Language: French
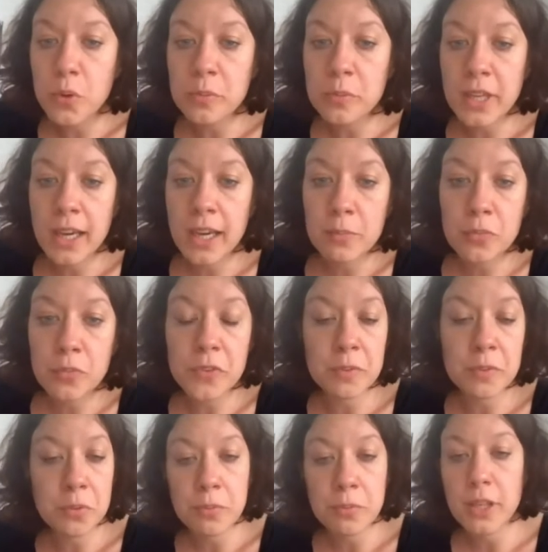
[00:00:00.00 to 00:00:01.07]
première réponse
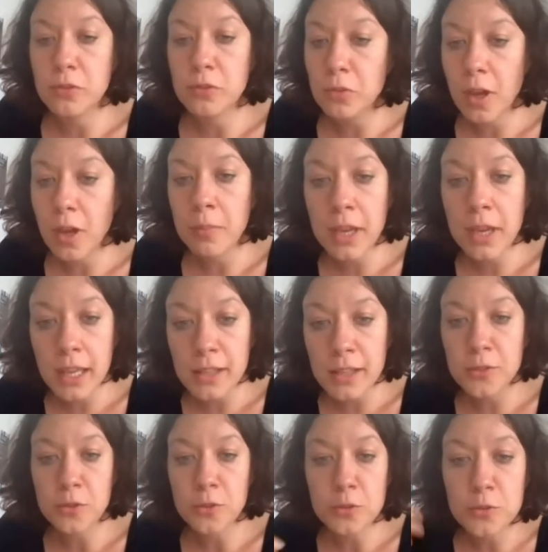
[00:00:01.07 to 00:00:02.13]
et puis bien sûr
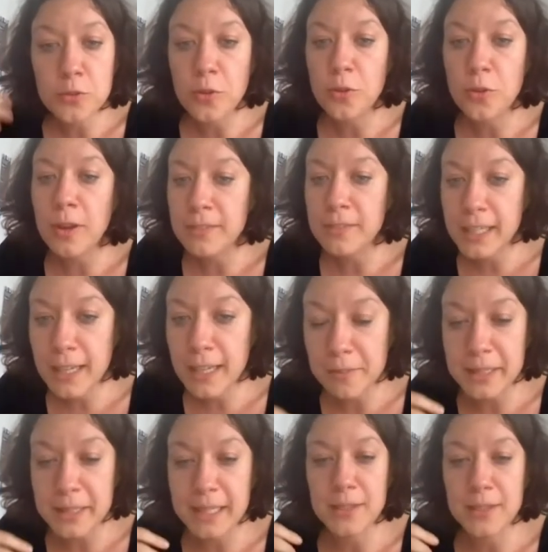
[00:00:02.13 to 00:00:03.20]
après dans le temps avec
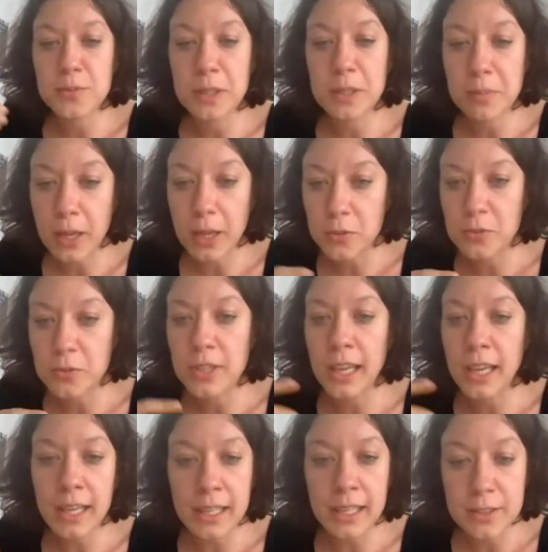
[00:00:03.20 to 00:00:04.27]
l'implication des
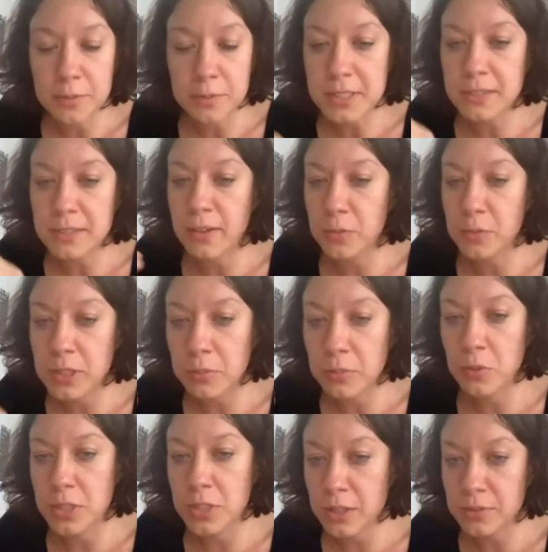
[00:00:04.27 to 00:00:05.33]
partenaires et comme c'est vraiment des
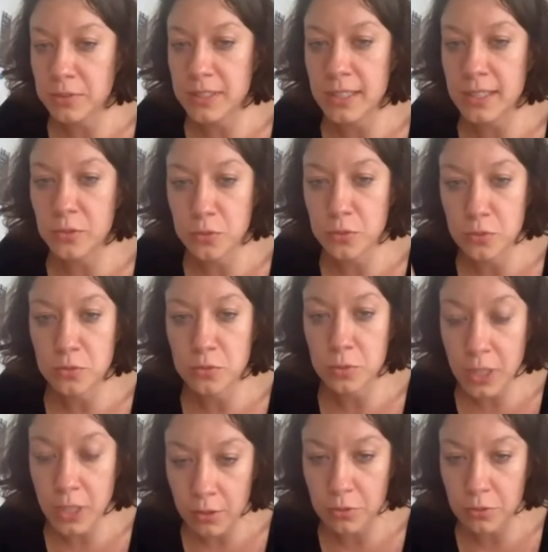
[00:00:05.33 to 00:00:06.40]
projets qu'on essaye de
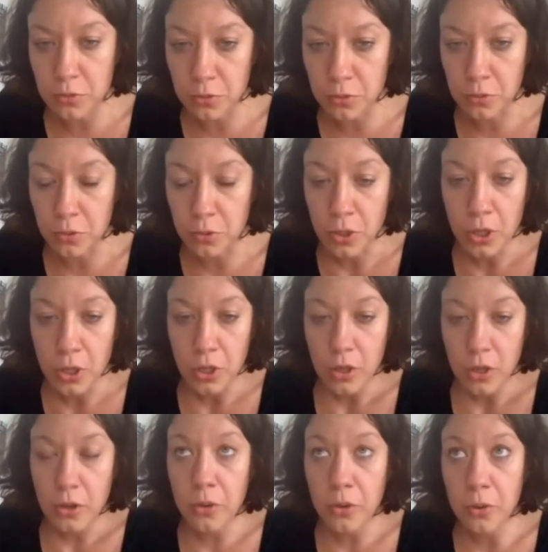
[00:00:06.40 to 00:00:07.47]
construire de
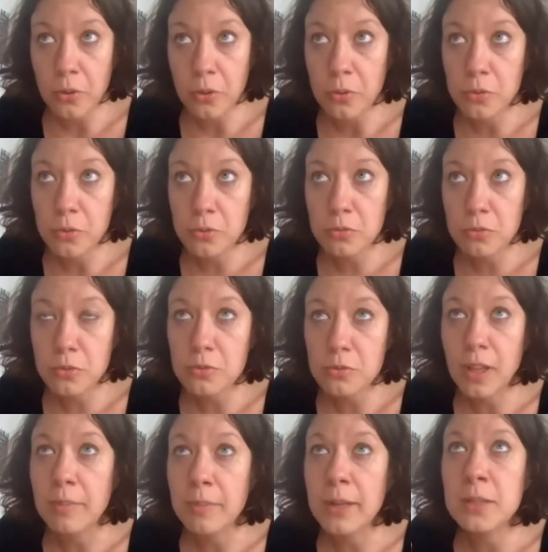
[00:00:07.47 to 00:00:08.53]

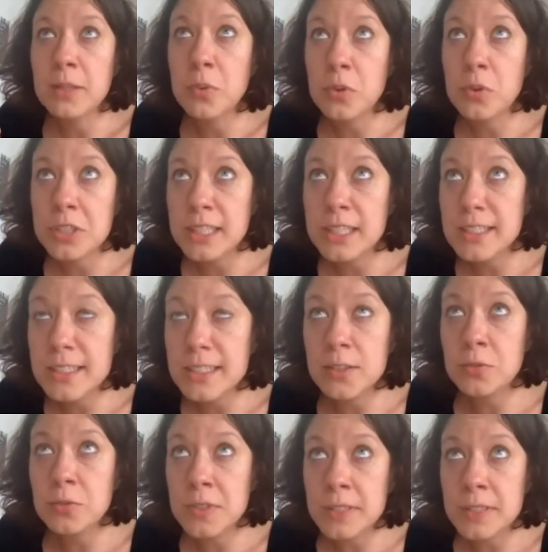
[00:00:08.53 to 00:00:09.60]
qu'on appelle des projets in
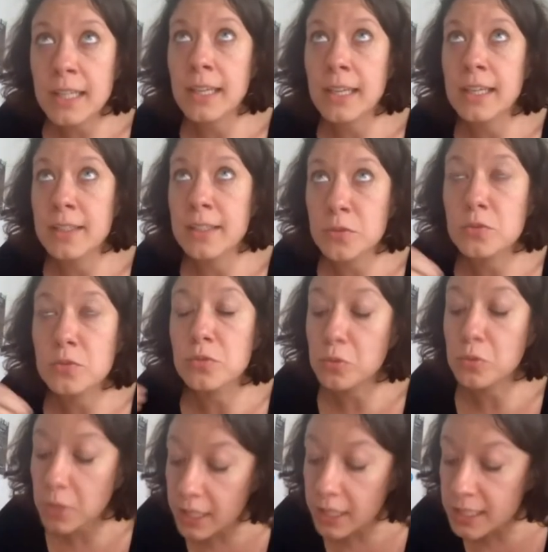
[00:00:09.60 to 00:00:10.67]
situ, c'est-à-dire qu'ils sont
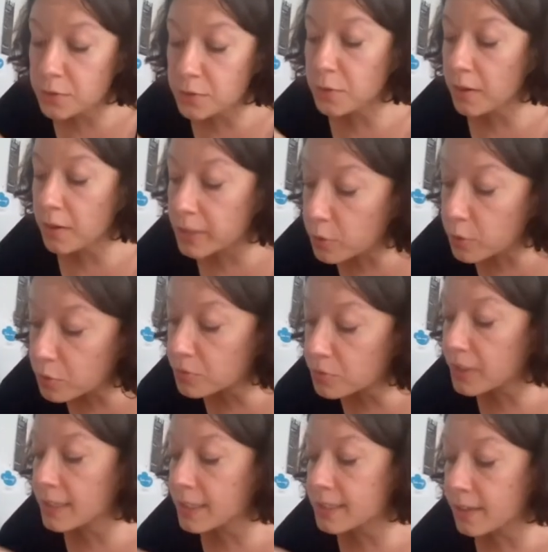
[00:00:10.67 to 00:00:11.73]
construits à chaque fois avec le
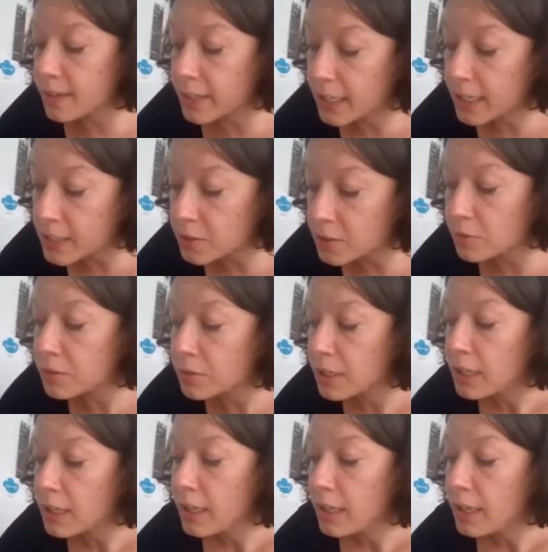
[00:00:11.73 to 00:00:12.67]
contexte, avec les gens,